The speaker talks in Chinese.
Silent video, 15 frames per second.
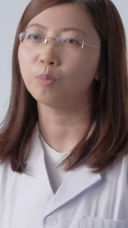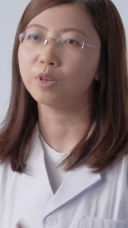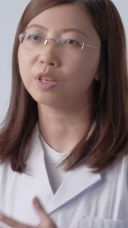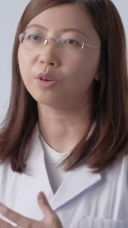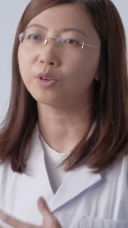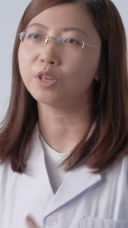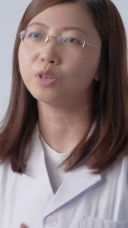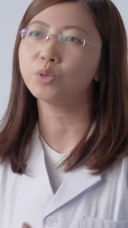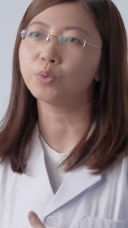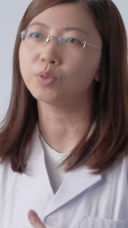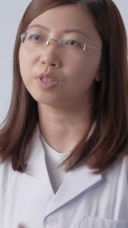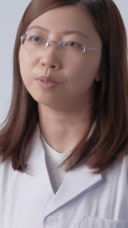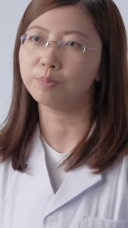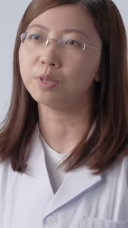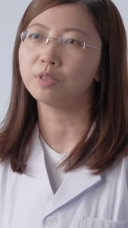们有一
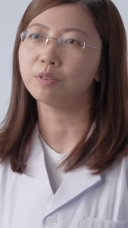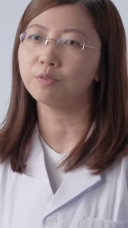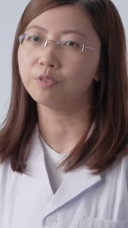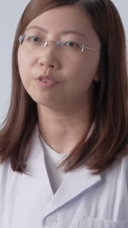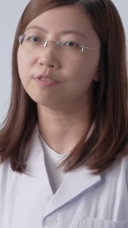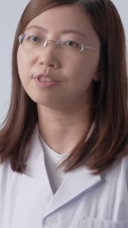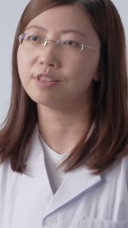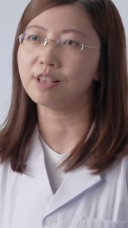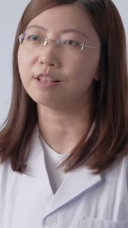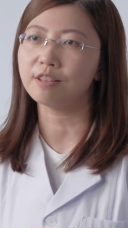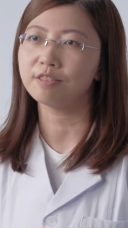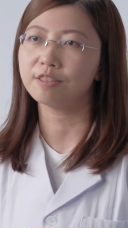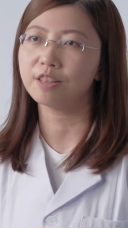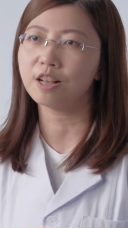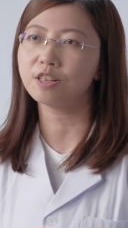种疾病的风险，
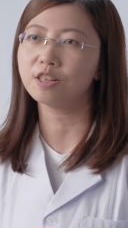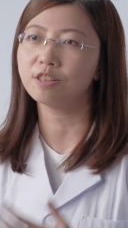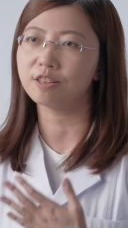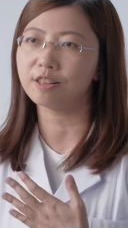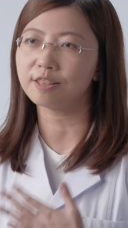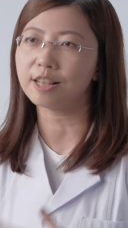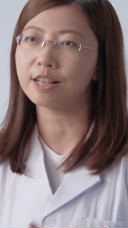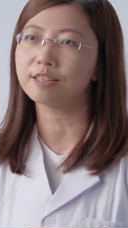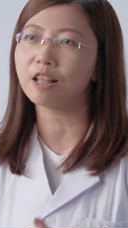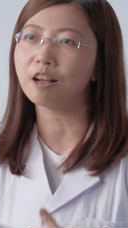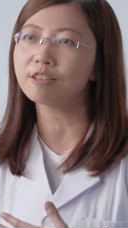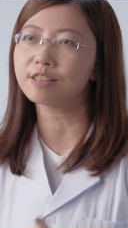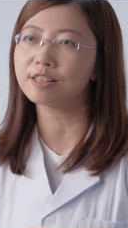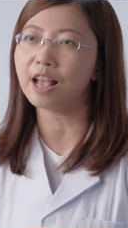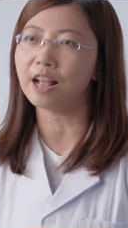但是呢，在
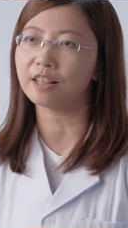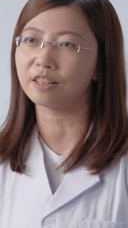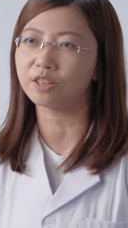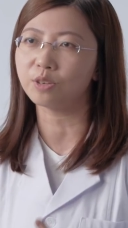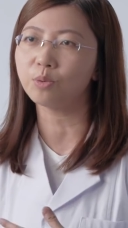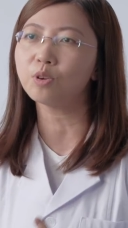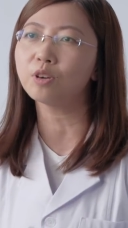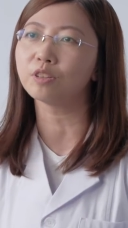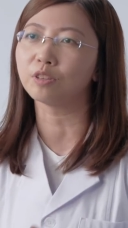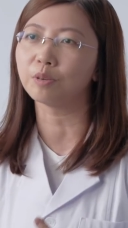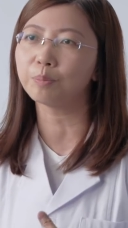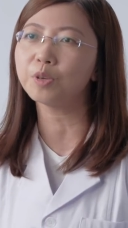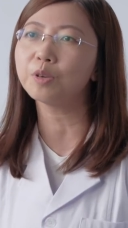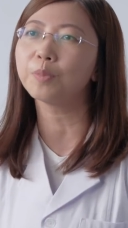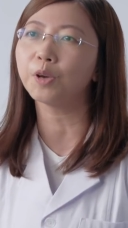当下呢，有可
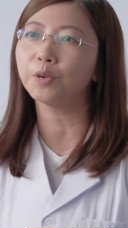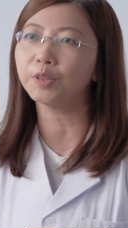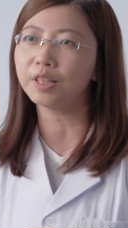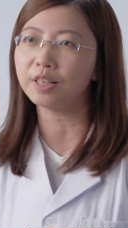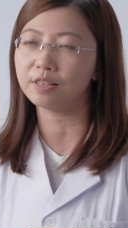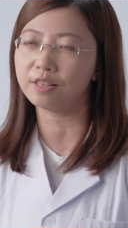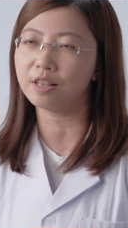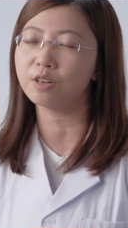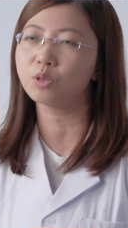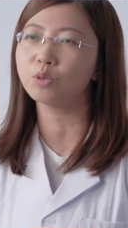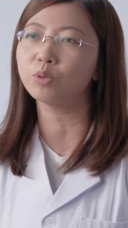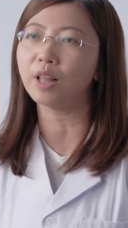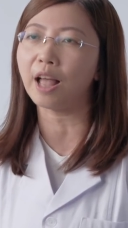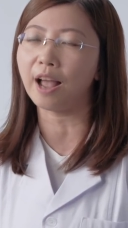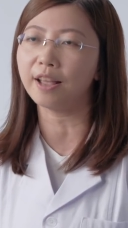能并没有体现
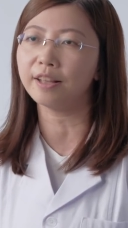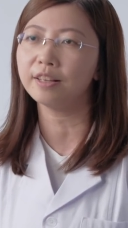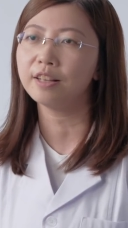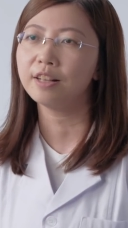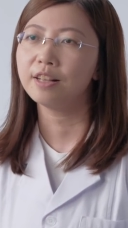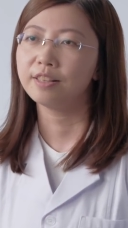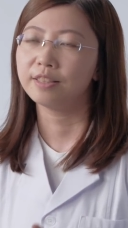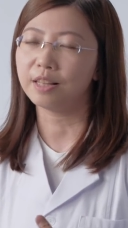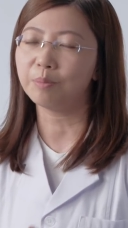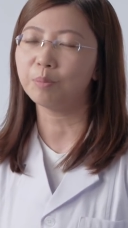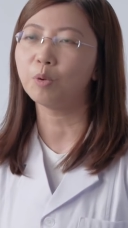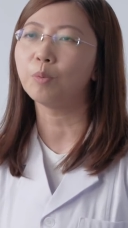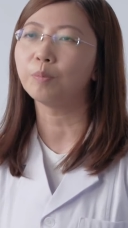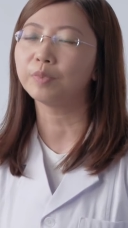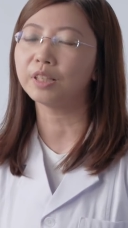出来，那
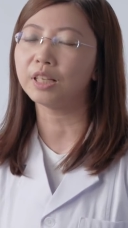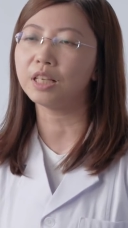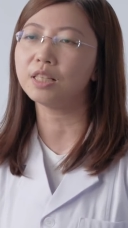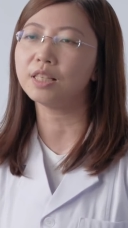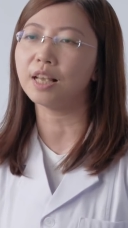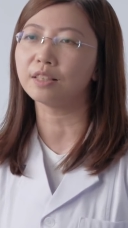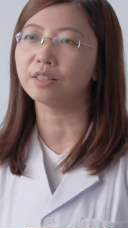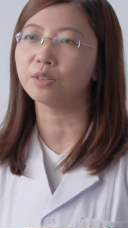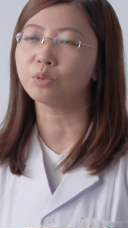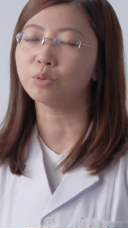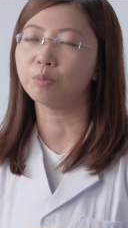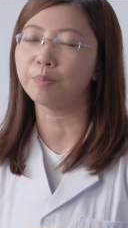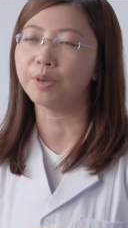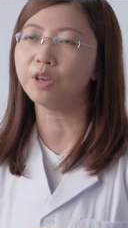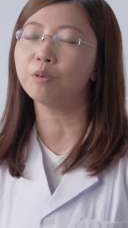么我们体检呢
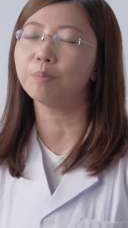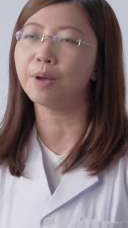就没有